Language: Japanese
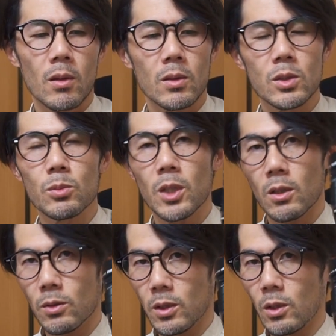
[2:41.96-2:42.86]

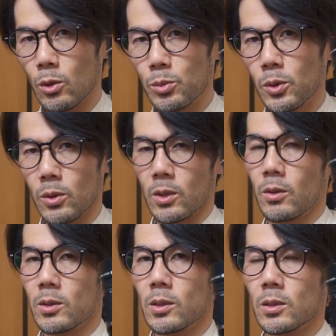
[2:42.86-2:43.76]
20mm F1.4 Pro っていう
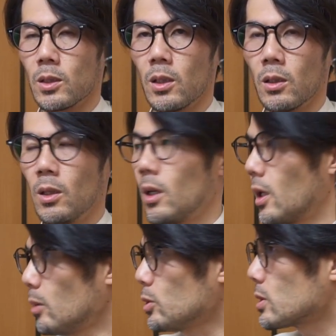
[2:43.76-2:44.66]
やつですね。
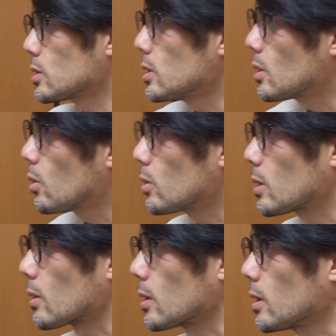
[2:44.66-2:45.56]
M 図以降な
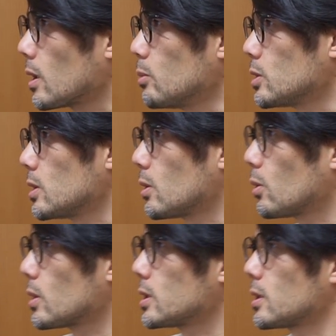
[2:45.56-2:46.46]
のかな？ M 図以
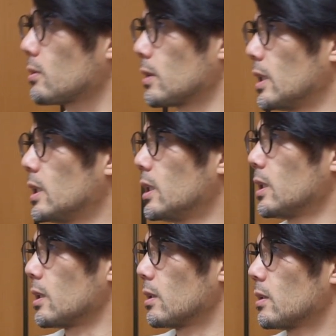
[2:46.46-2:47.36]
降デジタル
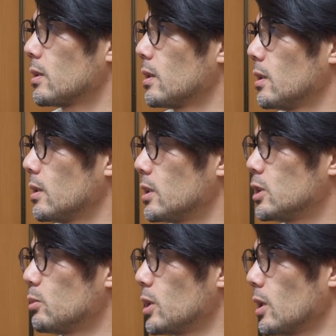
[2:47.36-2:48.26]
ED20mm
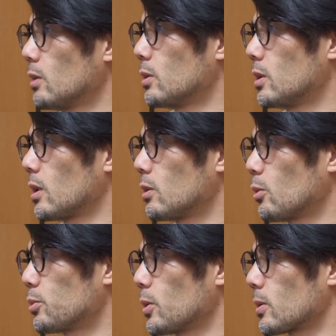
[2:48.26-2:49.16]

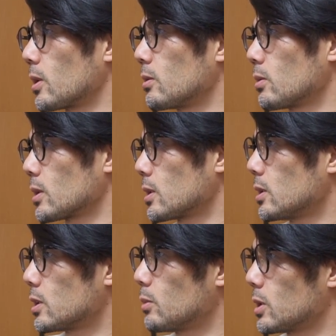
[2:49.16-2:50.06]
F1.4 Pro っていうのが正
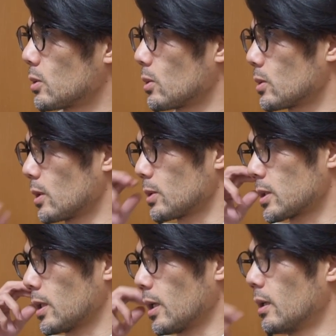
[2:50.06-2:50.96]
式名称でございまし
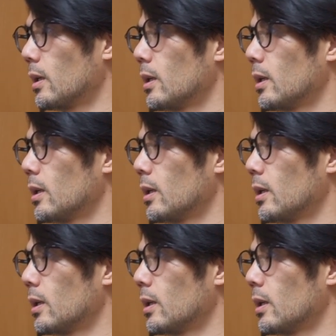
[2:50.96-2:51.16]
て、